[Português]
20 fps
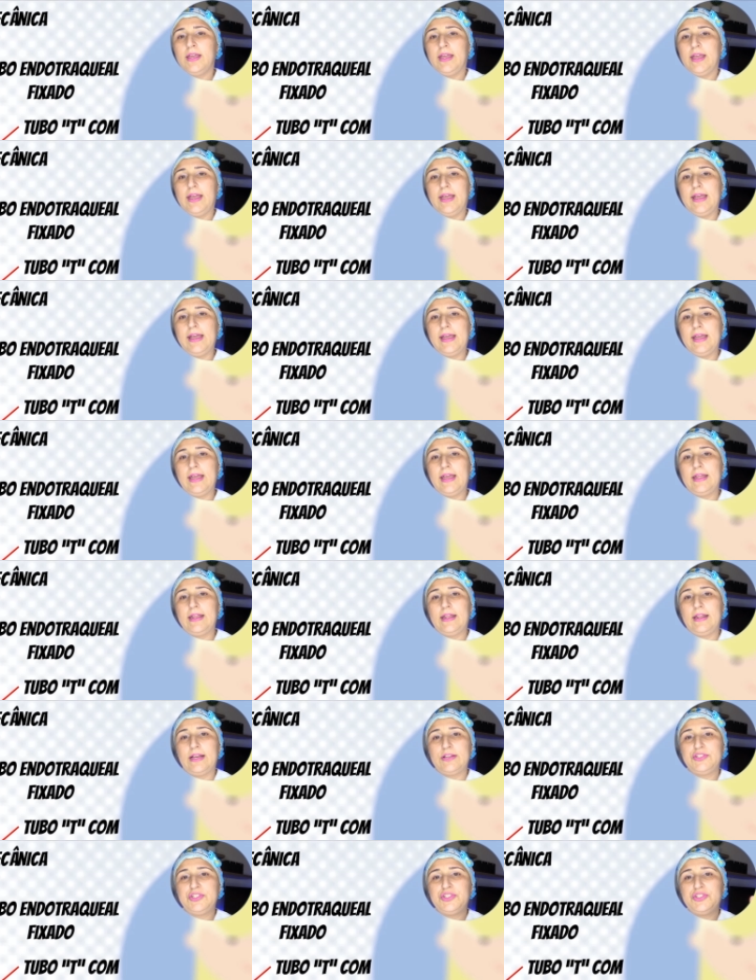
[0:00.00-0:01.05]

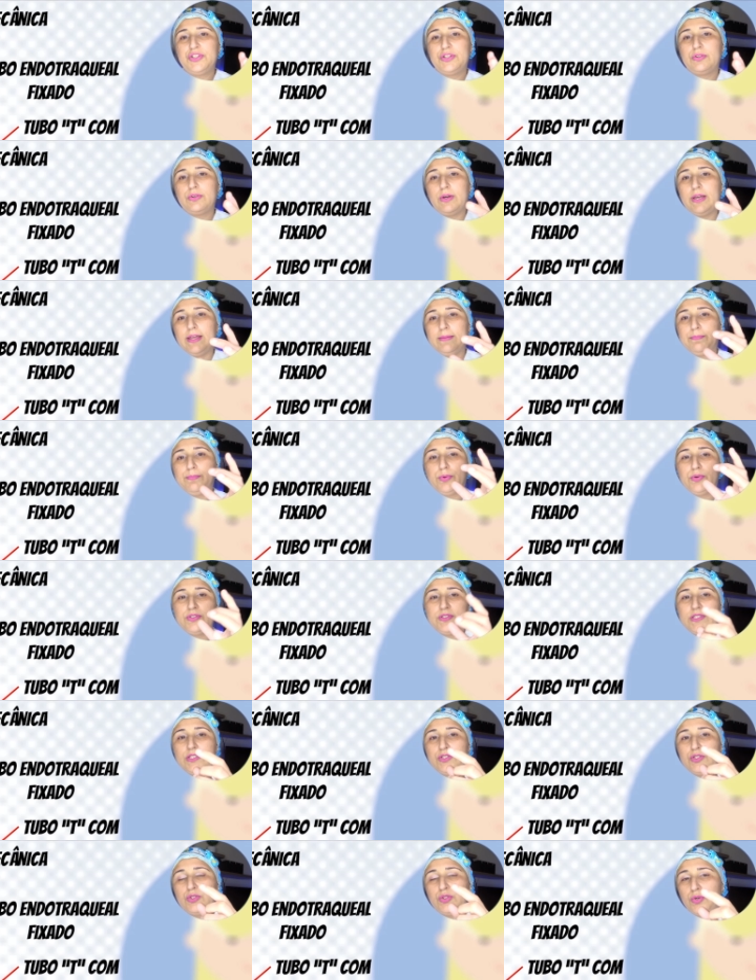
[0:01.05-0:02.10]
é, a gente é,
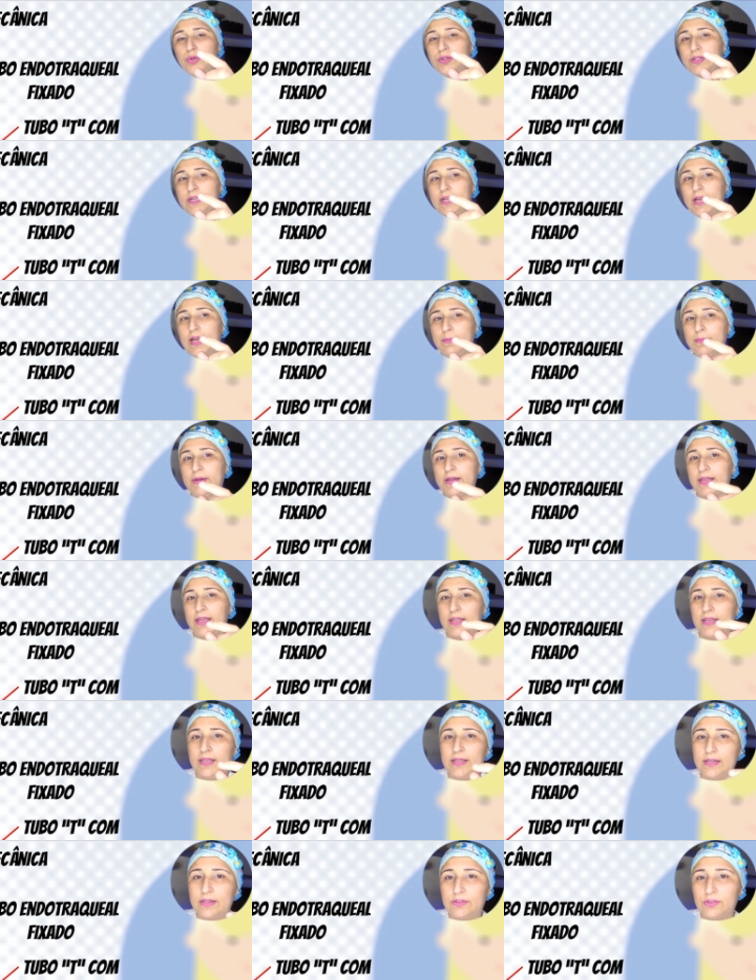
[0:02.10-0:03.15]
posiciona a
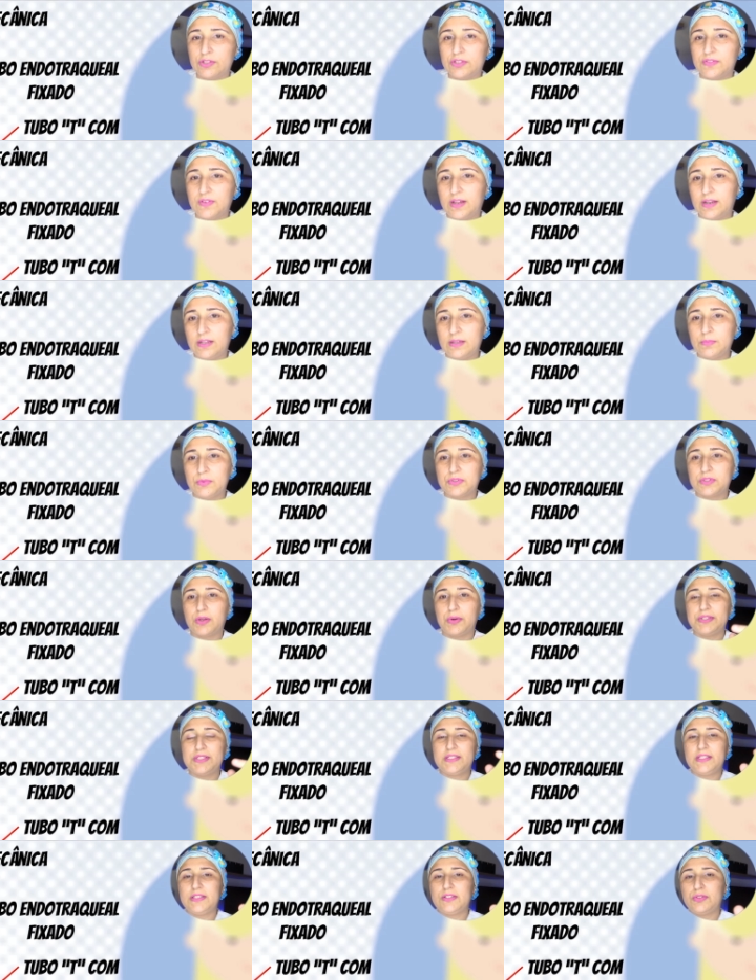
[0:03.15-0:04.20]
mangueirinha que nós falamos que é o
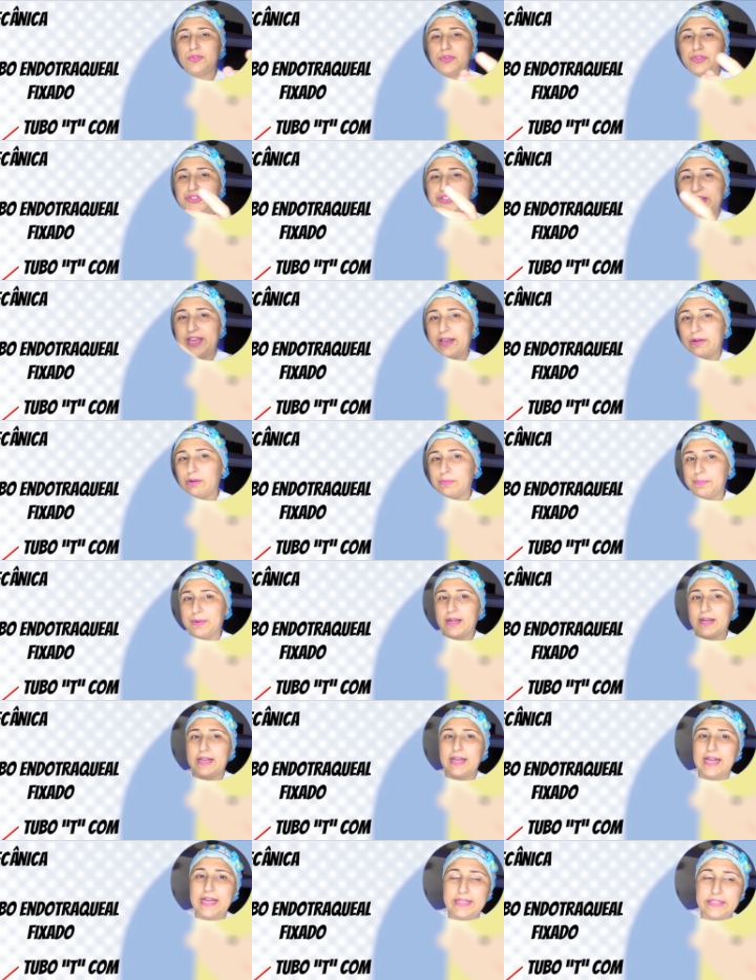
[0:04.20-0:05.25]
extensor de régua para
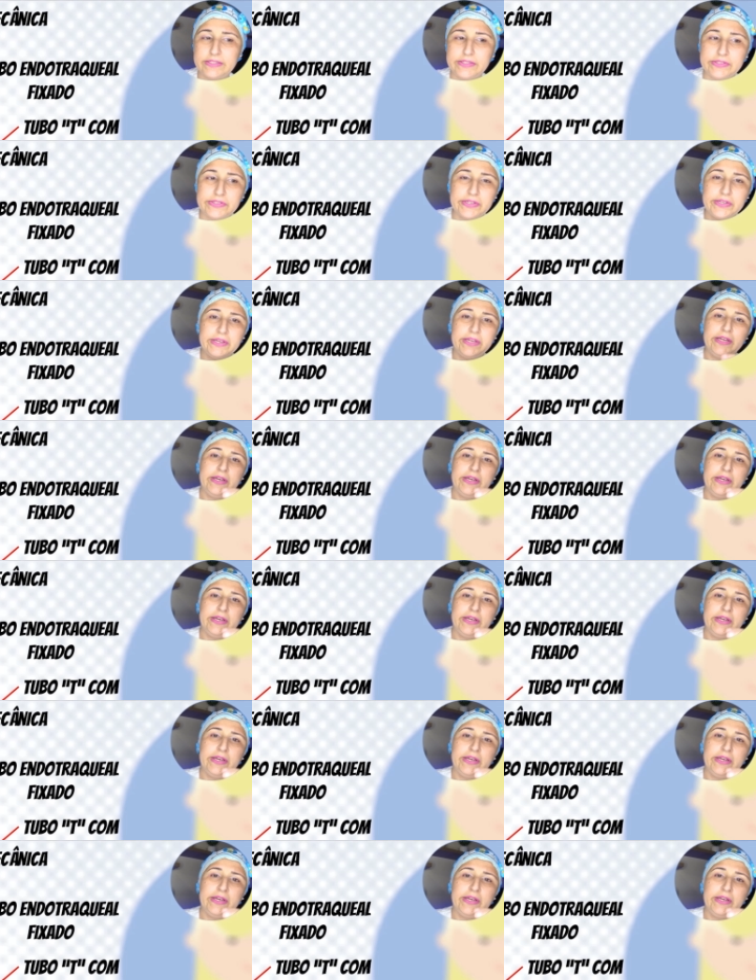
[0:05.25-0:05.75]
gases